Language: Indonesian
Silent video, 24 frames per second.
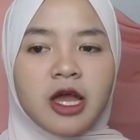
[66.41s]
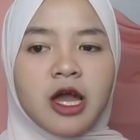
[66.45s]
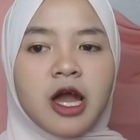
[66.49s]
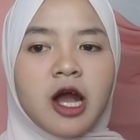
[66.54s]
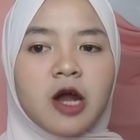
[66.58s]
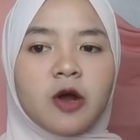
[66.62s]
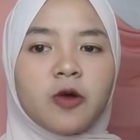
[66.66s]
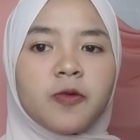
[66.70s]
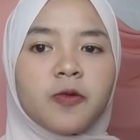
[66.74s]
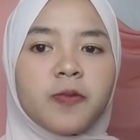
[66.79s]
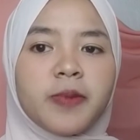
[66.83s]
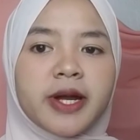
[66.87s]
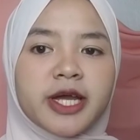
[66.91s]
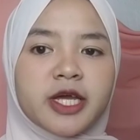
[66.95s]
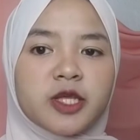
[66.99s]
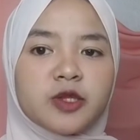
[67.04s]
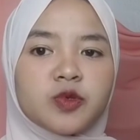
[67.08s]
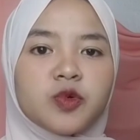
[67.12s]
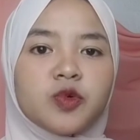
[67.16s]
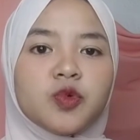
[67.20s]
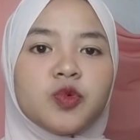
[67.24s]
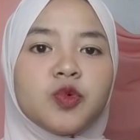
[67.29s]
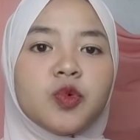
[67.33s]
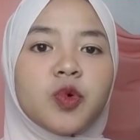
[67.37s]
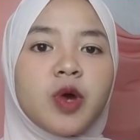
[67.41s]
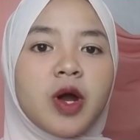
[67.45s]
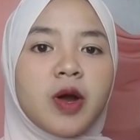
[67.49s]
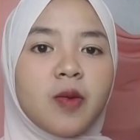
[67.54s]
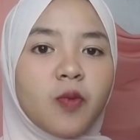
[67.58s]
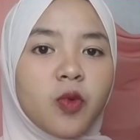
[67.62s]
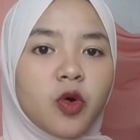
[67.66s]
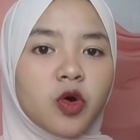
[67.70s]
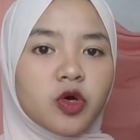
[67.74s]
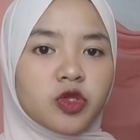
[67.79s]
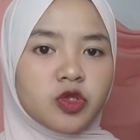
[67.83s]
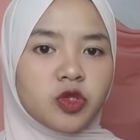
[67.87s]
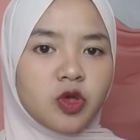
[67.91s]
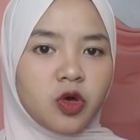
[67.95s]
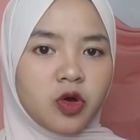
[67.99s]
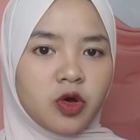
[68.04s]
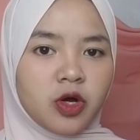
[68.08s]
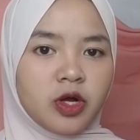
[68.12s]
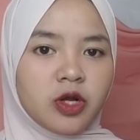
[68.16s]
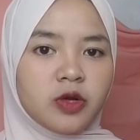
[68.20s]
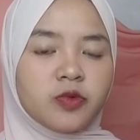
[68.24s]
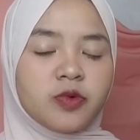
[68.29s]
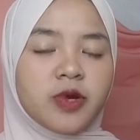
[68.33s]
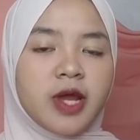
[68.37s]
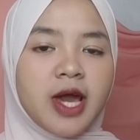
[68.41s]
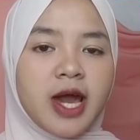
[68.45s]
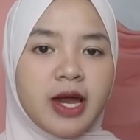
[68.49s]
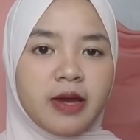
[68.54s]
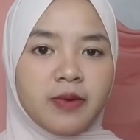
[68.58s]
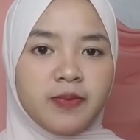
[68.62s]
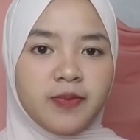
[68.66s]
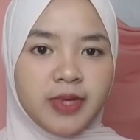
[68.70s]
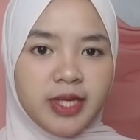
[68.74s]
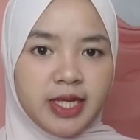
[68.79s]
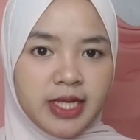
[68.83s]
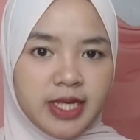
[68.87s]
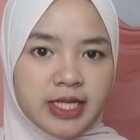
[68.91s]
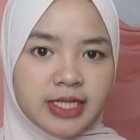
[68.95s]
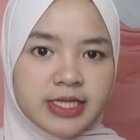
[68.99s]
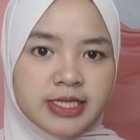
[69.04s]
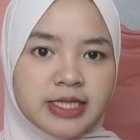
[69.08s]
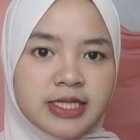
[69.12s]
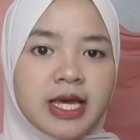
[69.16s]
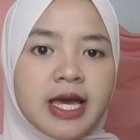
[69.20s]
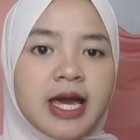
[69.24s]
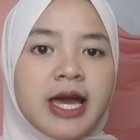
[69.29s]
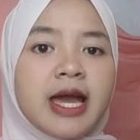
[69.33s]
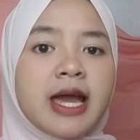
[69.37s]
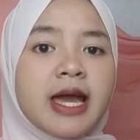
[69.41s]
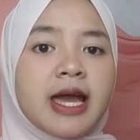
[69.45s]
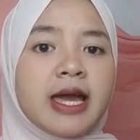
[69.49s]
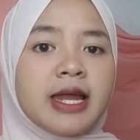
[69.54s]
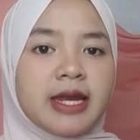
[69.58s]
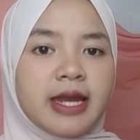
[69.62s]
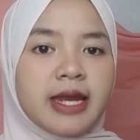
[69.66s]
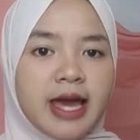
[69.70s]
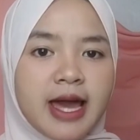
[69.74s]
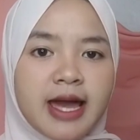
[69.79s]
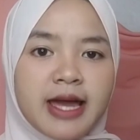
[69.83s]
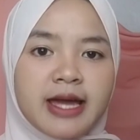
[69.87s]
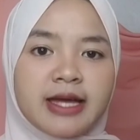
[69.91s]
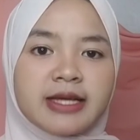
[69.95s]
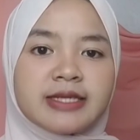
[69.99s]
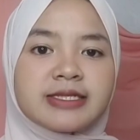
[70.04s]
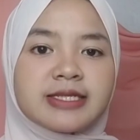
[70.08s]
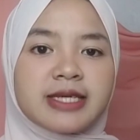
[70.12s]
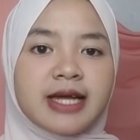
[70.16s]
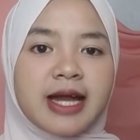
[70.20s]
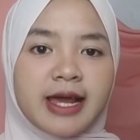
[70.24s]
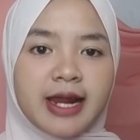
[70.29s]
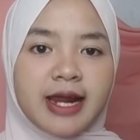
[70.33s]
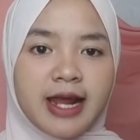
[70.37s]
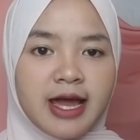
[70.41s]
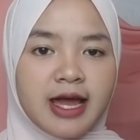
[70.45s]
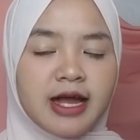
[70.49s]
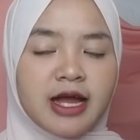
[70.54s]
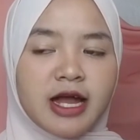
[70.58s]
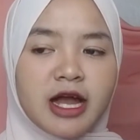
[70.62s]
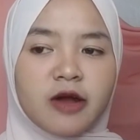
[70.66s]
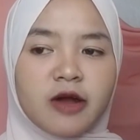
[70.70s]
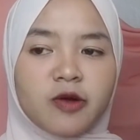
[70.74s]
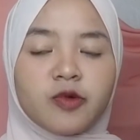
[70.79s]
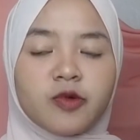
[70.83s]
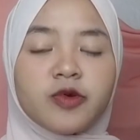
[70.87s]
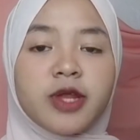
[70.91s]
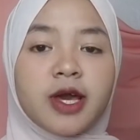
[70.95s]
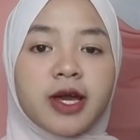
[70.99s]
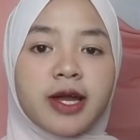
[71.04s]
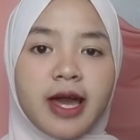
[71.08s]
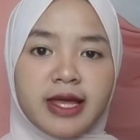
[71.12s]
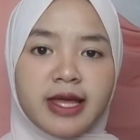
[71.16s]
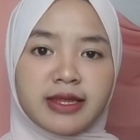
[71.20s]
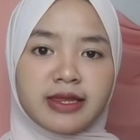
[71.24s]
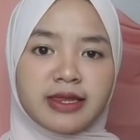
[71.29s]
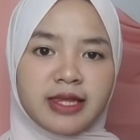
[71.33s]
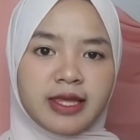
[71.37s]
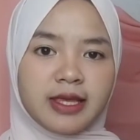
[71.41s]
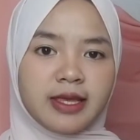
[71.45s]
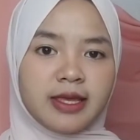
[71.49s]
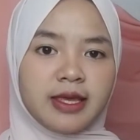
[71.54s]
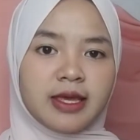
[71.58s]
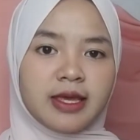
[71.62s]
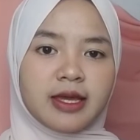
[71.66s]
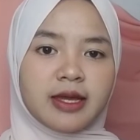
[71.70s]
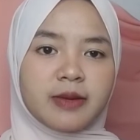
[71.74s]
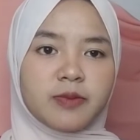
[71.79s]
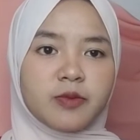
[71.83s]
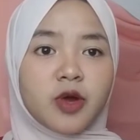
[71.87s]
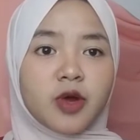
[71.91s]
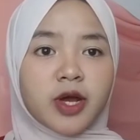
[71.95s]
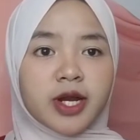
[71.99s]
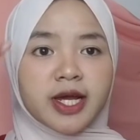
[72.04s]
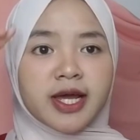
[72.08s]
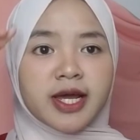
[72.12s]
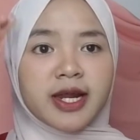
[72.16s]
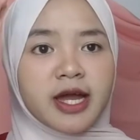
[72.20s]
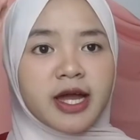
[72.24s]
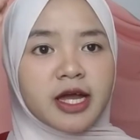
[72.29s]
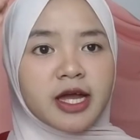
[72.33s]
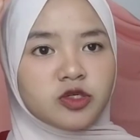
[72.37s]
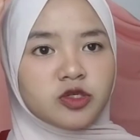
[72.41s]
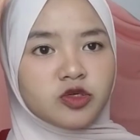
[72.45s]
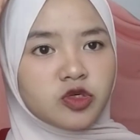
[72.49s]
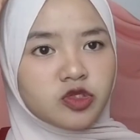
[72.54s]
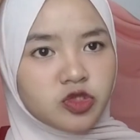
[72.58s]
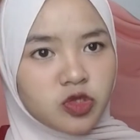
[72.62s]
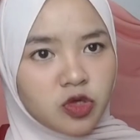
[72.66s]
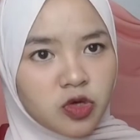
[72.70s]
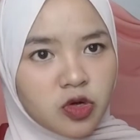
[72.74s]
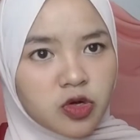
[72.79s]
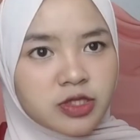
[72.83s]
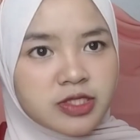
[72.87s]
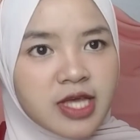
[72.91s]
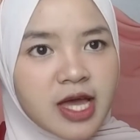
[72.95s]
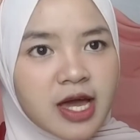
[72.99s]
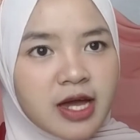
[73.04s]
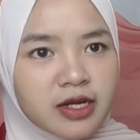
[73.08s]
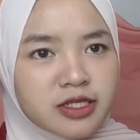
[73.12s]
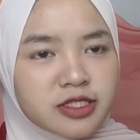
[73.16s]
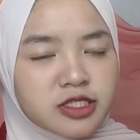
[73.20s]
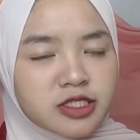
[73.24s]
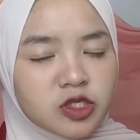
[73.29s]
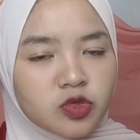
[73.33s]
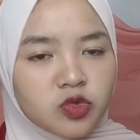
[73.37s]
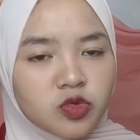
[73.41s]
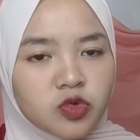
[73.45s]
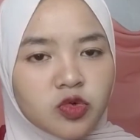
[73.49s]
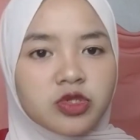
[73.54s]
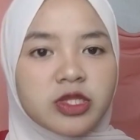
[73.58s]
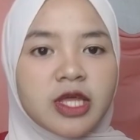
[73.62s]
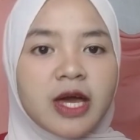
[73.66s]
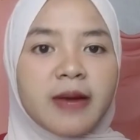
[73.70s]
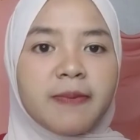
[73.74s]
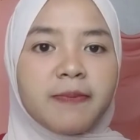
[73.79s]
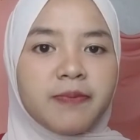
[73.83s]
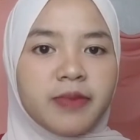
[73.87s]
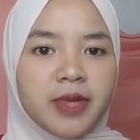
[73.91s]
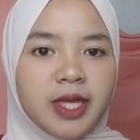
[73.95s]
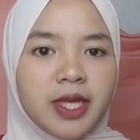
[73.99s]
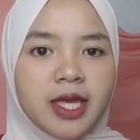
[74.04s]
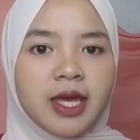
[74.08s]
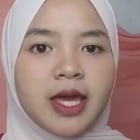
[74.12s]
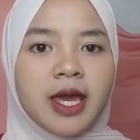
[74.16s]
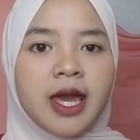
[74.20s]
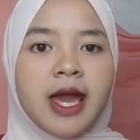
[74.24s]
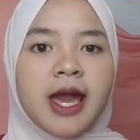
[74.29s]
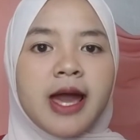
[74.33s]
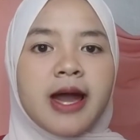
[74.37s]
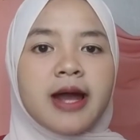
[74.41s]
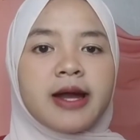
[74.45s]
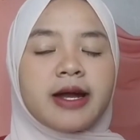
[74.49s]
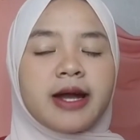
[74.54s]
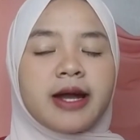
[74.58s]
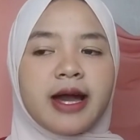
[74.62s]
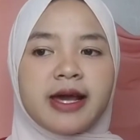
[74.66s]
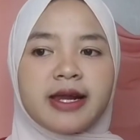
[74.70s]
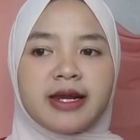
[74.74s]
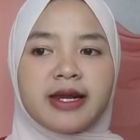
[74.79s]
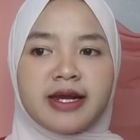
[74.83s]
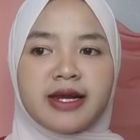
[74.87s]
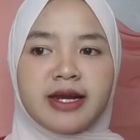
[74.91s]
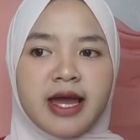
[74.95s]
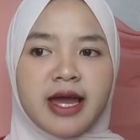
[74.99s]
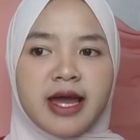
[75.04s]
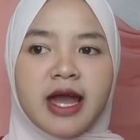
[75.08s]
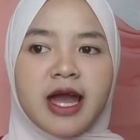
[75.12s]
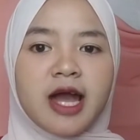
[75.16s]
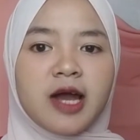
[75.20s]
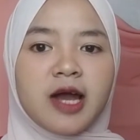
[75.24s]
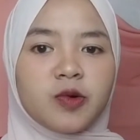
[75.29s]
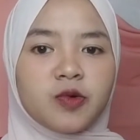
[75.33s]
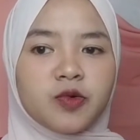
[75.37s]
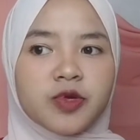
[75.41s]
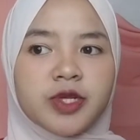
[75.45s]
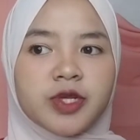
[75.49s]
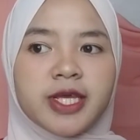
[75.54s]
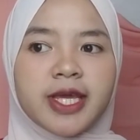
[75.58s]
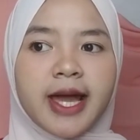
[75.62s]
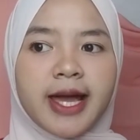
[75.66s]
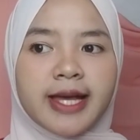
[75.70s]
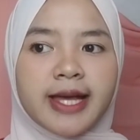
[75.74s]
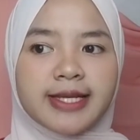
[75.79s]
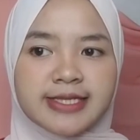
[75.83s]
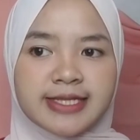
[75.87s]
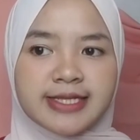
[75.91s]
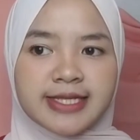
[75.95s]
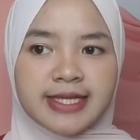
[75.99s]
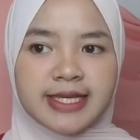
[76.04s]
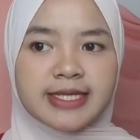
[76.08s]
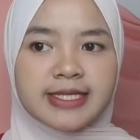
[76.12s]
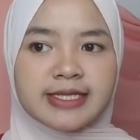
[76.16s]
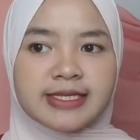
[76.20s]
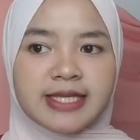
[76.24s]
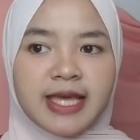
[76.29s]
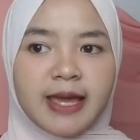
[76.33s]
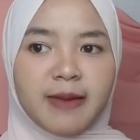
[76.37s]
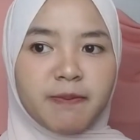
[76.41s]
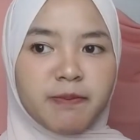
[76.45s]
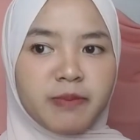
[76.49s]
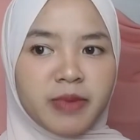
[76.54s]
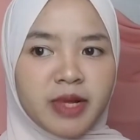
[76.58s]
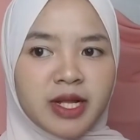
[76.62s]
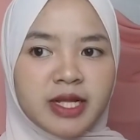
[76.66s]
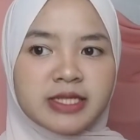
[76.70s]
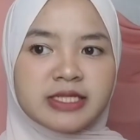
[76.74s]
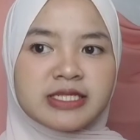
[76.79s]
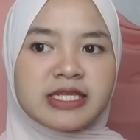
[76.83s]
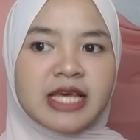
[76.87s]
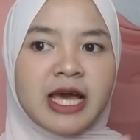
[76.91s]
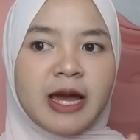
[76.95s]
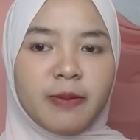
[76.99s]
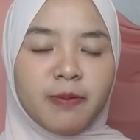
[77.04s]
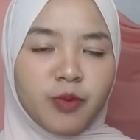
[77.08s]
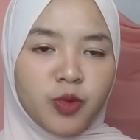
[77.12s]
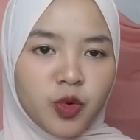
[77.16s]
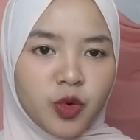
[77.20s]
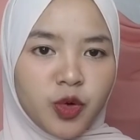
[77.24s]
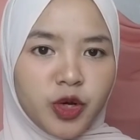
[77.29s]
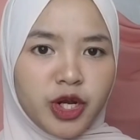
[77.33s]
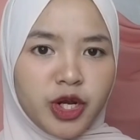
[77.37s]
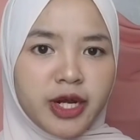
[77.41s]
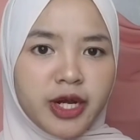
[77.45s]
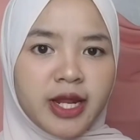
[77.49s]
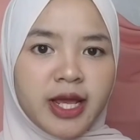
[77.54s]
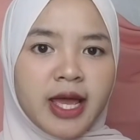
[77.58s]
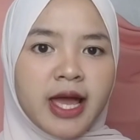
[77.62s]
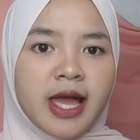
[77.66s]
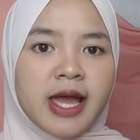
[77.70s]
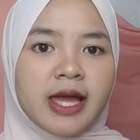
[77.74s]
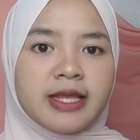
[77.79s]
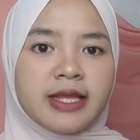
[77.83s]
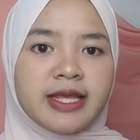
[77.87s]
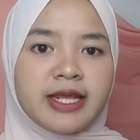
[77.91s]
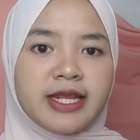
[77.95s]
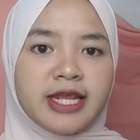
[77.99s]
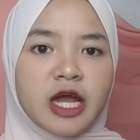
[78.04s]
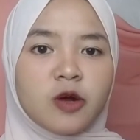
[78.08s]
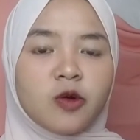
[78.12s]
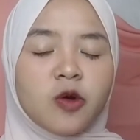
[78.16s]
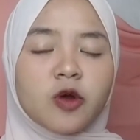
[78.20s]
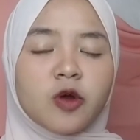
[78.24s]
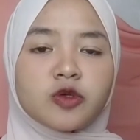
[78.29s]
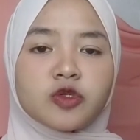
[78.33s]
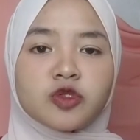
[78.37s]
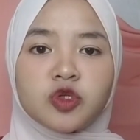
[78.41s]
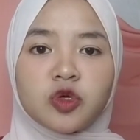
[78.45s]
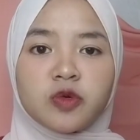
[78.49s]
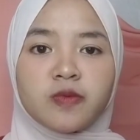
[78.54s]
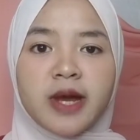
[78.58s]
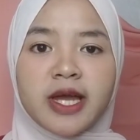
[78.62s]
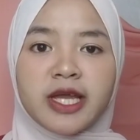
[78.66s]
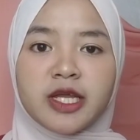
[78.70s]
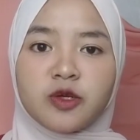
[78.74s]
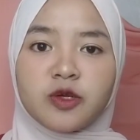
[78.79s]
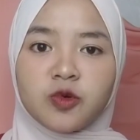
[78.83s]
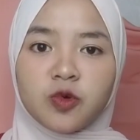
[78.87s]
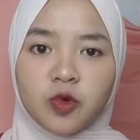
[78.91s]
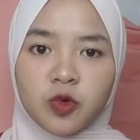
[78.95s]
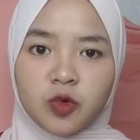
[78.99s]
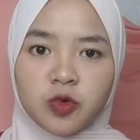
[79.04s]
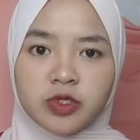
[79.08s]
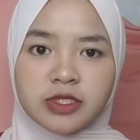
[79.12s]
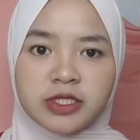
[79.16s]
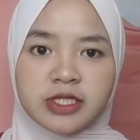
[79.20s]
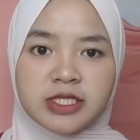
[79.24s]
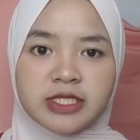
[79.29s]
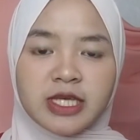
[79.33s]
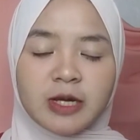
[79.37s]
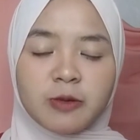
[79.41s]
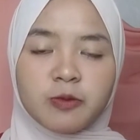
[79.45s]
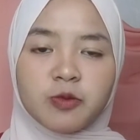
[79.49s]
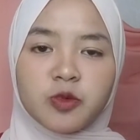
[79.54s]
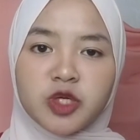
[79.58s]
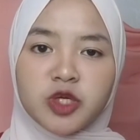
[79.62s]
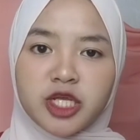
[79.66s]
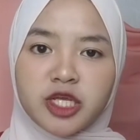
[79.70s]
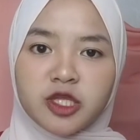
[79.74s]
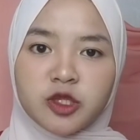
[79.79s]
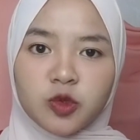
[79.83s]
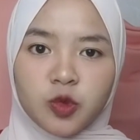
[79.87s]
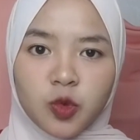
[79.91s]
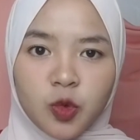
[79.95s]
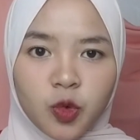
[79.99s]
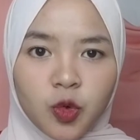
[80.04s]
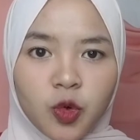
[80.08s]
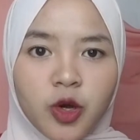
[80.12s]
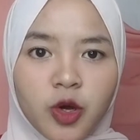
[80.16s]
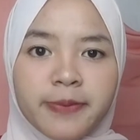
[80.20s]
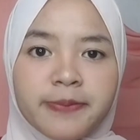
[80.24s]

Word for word: aku pakai itu dua botol udah habis dah sekarang aku udah ganti bukan karena gak cocok si Agnes itu tapi karena aku dikasih sampel sabun jadi aku harus nyobain dulu si sabun itu